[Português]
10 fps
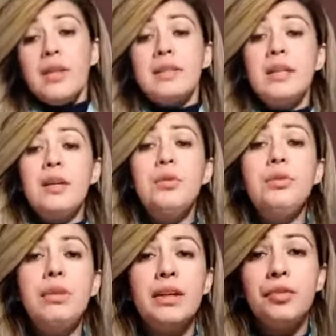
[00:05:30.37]

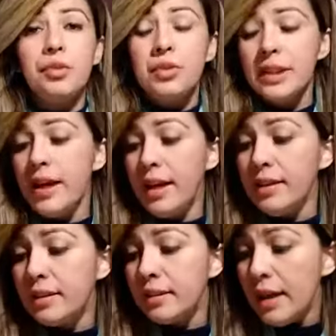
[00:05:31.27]
Segundo o livro dos Reis,